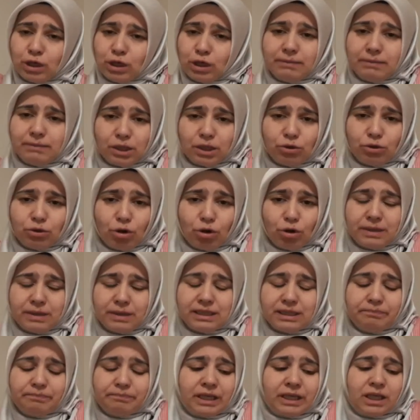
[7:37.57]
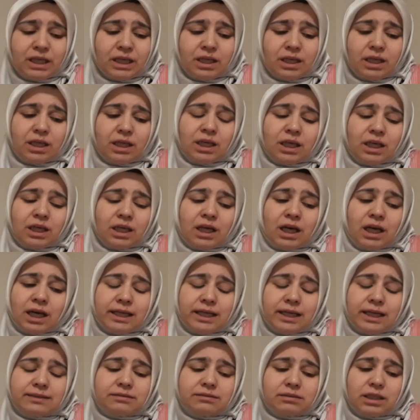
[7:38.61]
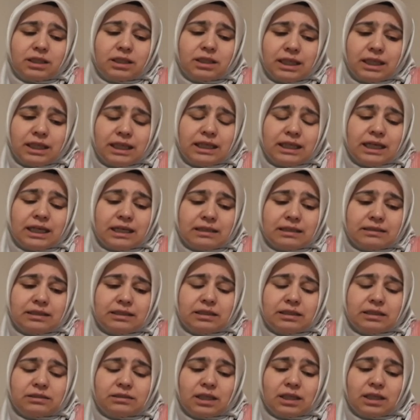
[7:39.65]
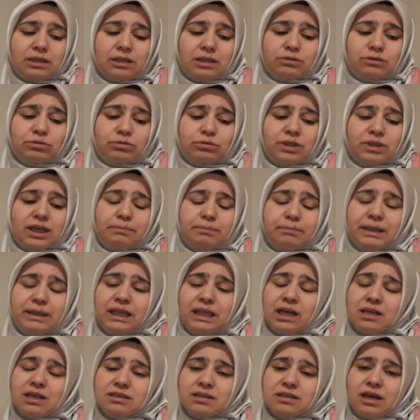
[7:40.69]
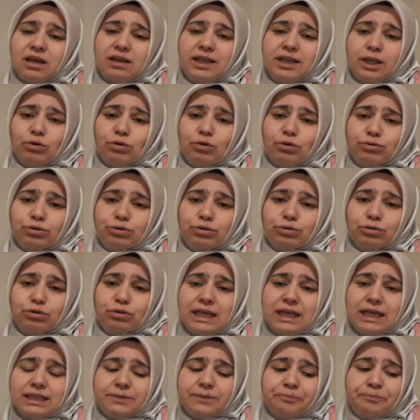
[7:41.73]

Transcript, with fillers: muamele görmedim. E, gayet iyilerdi sağ olsunlar. Beni hastaneye götürdüler.